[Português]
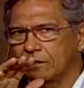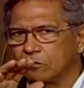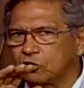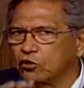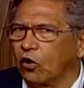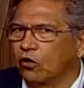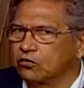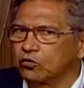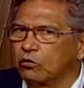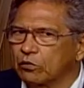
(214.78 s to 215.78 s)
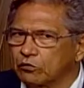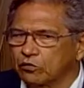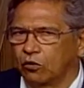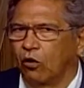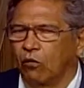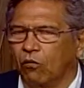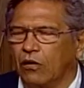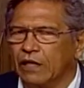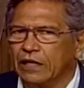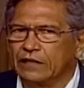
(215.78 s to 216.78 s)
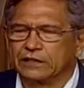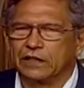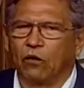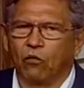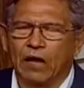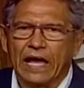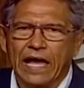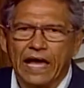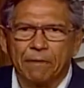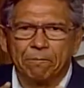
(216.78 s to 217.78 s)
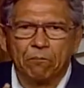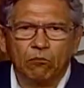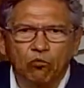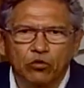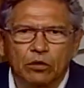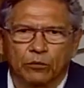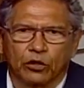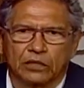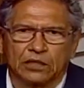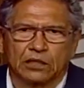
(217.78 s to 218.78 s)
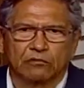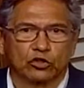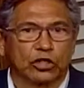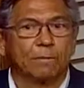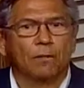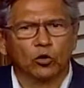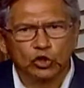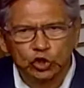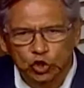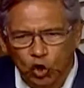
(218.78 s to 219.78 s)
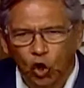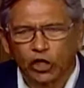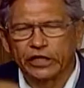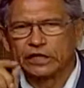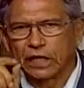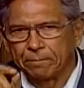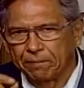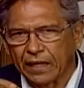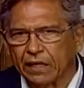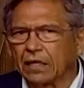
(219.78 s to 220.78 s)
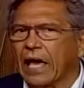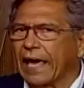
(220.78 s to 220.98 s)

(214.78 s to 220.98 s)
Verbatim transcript: só sobre o sol. Então, é muito importante que você monitore também.